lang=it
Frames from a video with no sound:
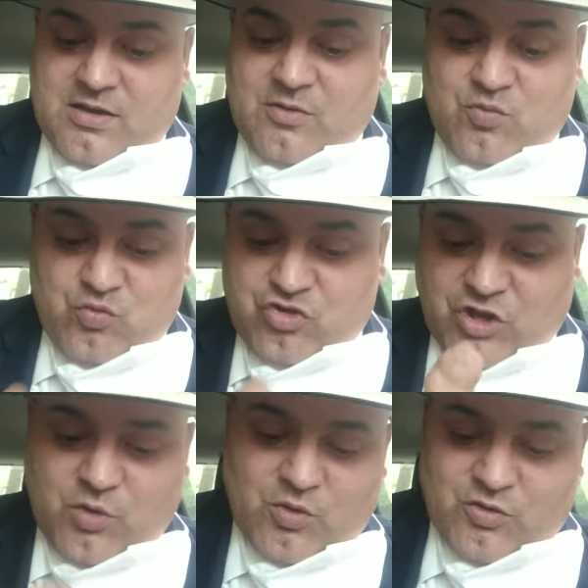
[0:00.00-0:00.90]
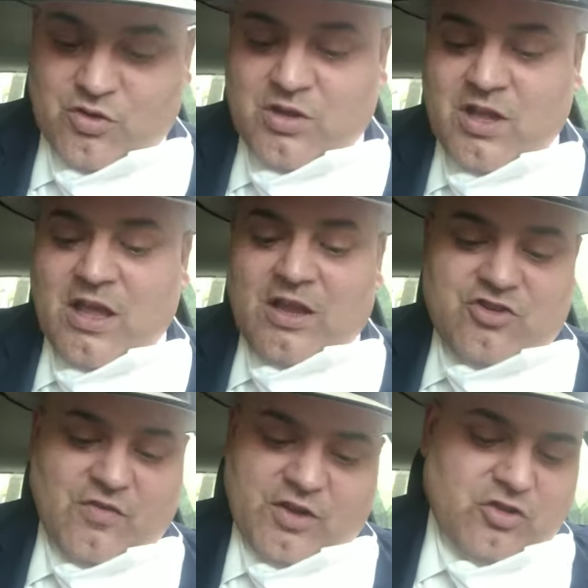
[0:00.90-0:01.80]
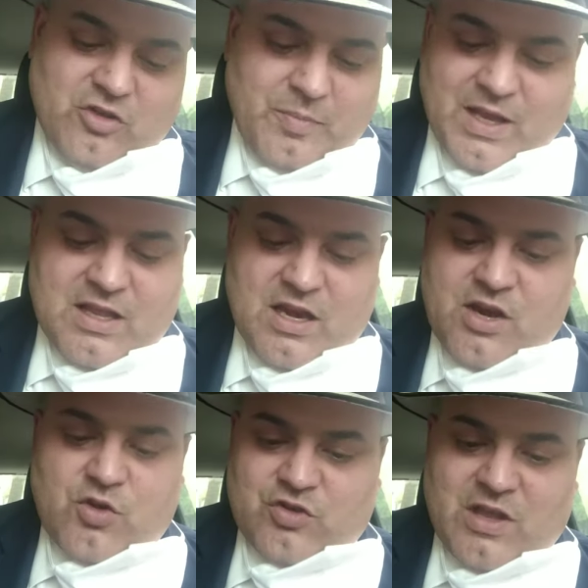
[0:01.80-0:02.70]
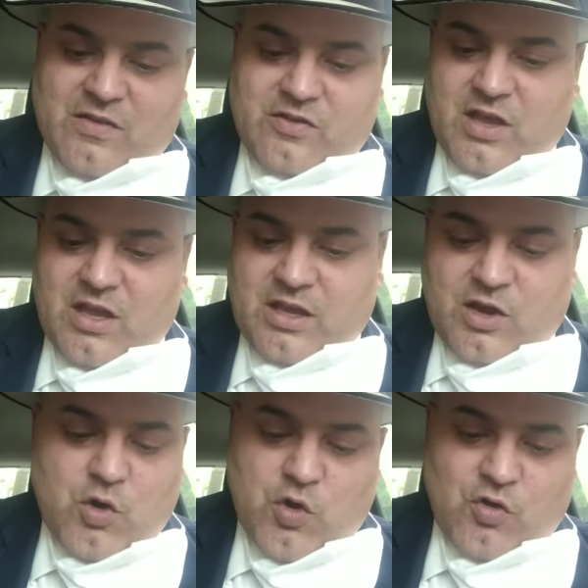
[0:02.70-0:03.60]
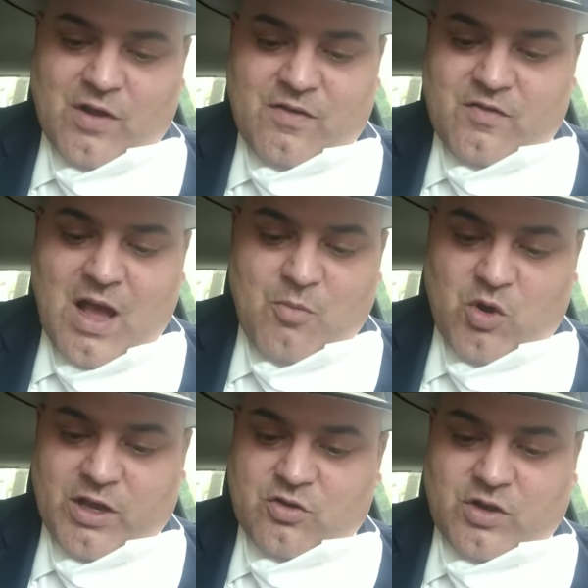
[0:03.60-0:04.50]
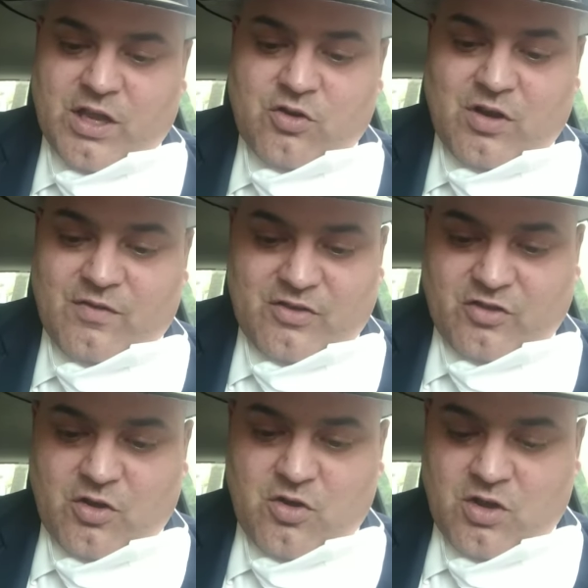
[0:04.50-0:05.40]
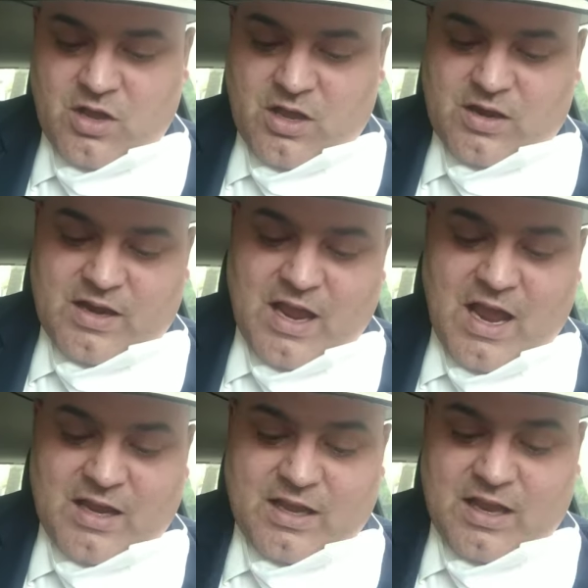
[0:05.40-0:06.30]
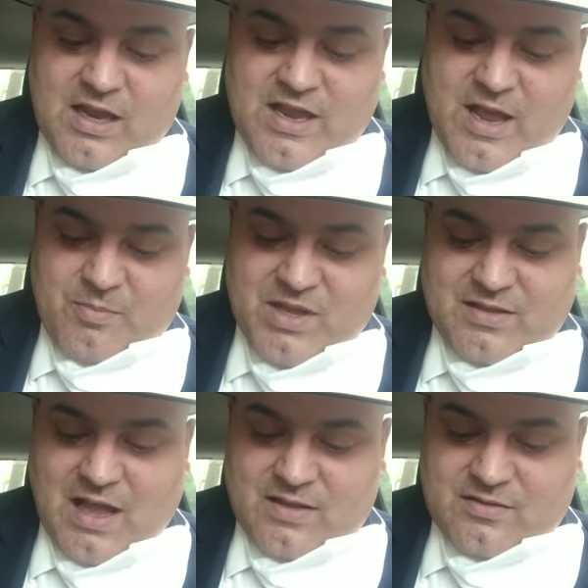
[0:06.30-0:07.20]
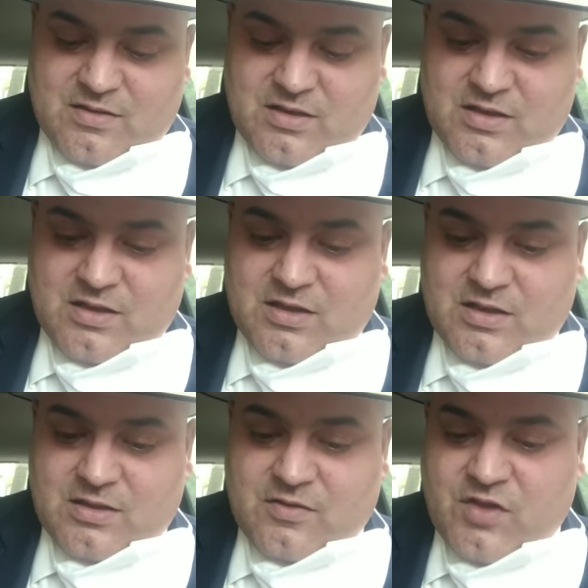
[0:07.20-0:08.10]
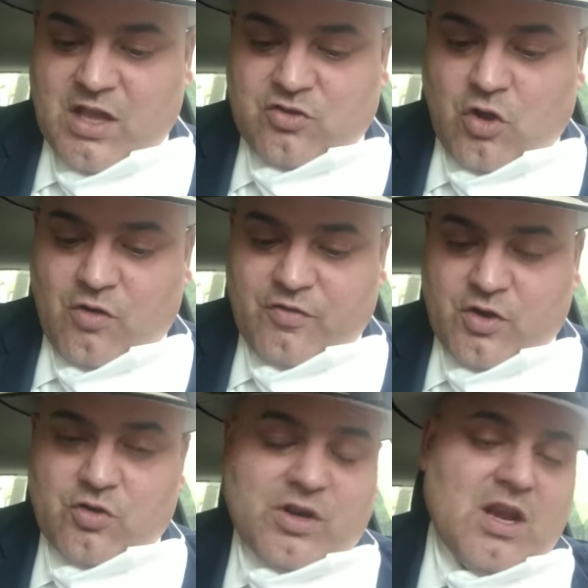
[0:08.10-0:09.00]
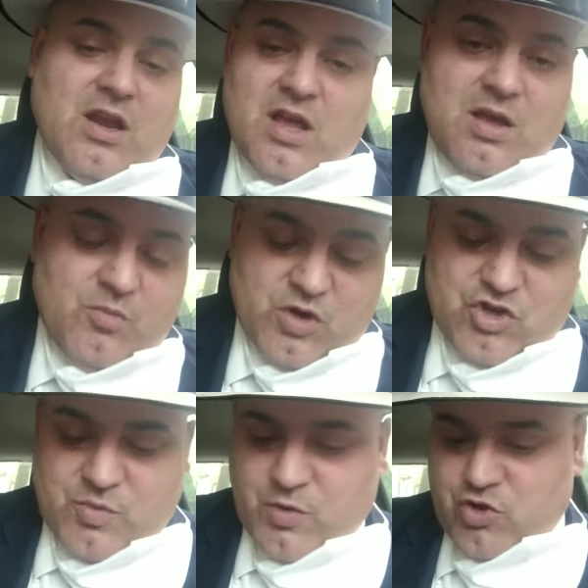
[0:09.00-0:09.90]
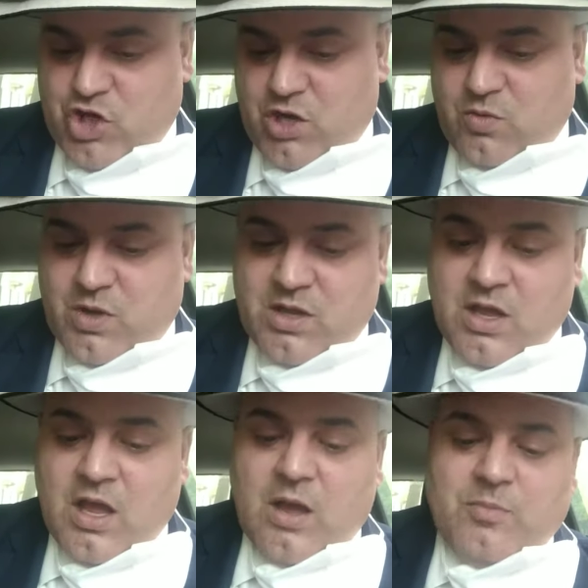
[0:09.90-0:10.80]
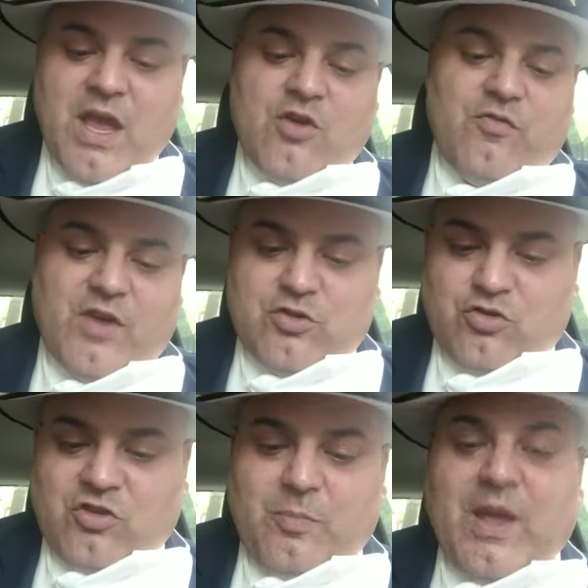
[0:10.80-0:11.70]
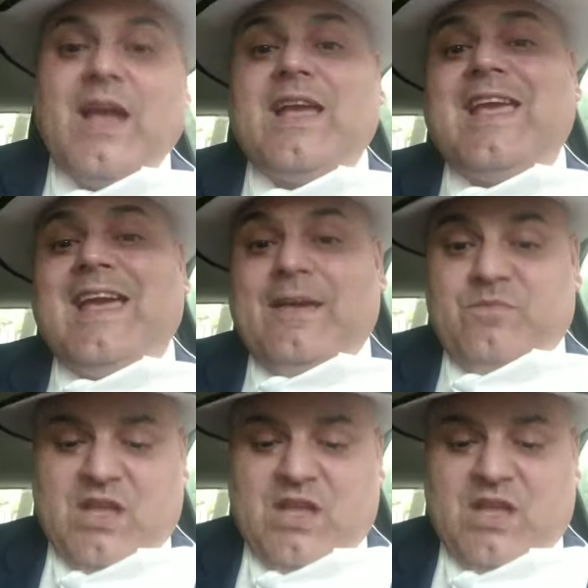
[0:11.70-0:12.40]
un secondo, ci ha fatto sapere delle notizie che noi non avevamo, credo che non avessero neanche gli abitanti di via Tofano nel municipio 5. Mi hanno fatto sapere che